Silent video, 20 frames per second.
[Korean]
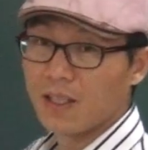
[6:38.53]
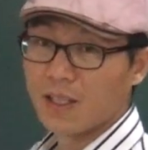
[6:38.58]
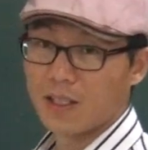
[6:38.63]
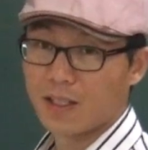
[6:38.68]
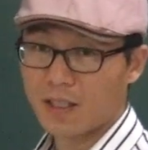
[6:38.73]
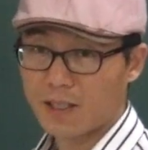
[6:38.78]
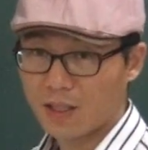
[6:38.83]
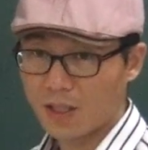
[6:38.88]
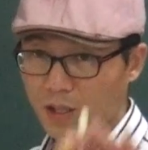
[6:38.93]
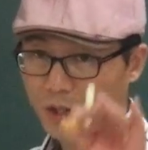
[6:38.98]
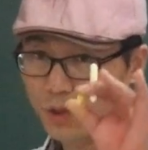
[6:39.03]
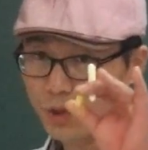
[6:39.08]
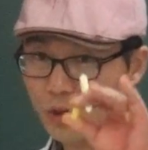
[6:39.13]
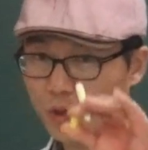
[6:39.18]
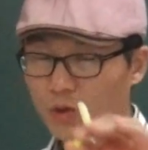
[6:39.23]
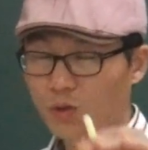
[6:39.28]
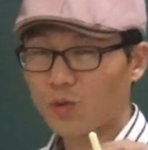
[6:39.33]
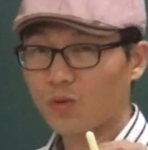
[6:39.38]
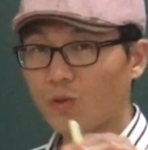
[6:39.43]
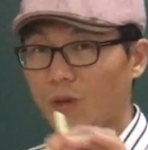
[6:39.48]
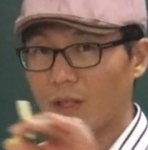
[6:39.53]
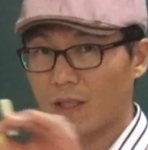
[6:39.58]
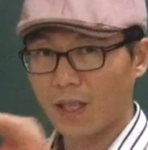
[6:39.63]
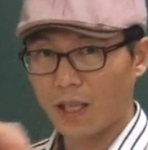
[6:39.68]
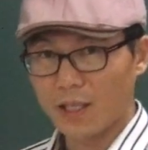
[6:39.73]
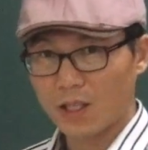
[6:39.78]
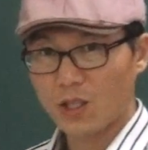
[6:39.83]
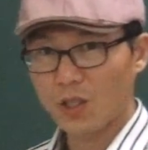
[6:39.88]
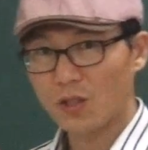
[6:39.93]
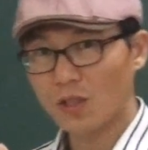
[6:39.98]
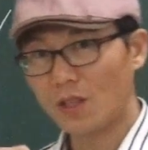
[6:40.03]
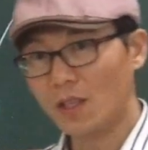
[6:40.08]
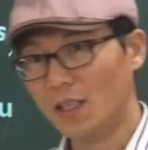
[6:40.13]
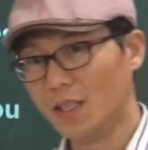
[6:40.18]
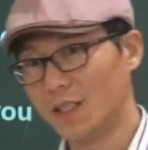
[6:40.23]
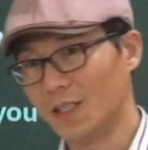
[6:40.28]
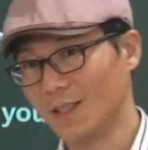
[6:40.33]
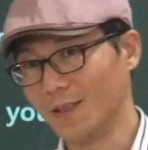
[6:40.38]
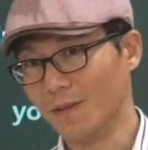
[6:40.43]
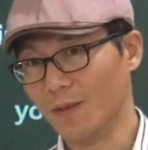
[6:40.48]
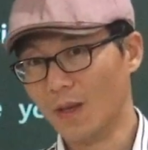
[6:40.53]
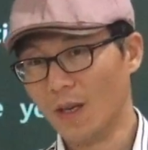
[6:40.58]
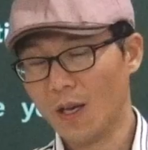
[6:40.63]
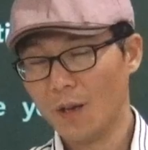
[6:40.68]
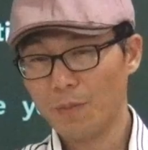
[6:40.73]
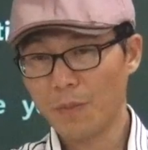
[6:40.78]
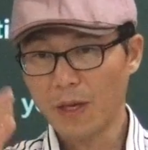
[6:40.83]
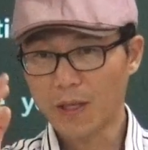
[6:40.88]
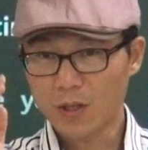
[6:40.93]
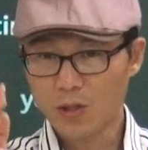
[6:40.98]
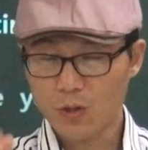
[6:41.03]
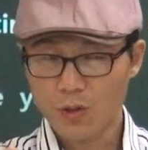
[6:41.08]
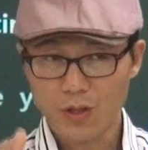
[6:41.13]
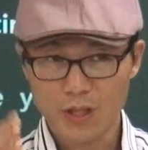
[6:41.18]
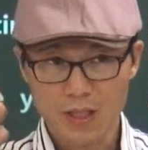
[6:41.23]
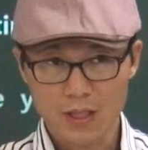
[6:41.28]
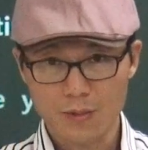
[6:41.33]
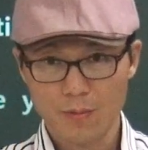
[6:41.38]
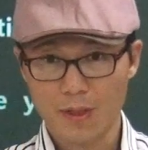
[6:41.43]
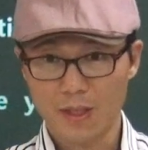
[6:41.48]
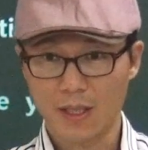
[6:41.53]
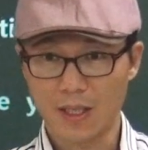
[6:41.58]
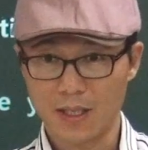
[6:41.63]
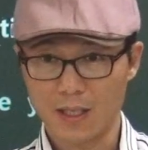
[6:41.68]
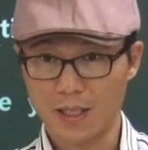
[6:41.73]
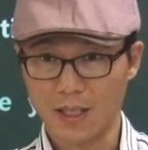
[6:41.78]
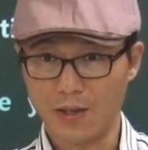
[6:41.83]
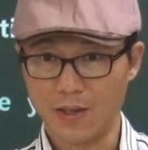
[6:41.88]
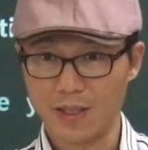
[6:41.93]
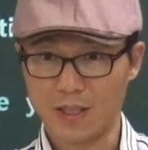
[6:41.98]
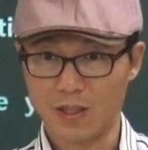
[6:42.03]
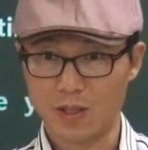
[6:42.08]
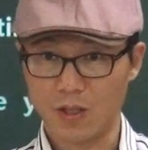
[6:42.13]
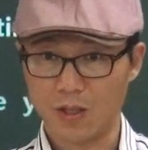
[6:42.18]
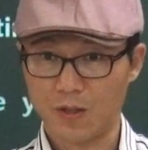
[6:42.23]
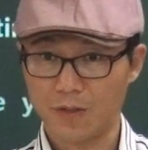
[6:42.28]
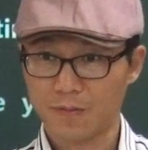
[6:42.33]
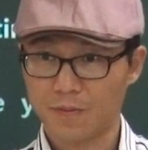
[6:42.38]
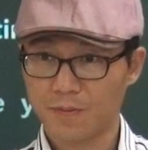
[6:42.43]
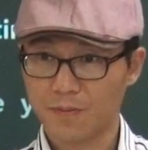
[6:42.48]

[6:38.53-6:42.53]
그래서 축구와 내셔널리즘, 패트로이즘에 대해서 나왔죠.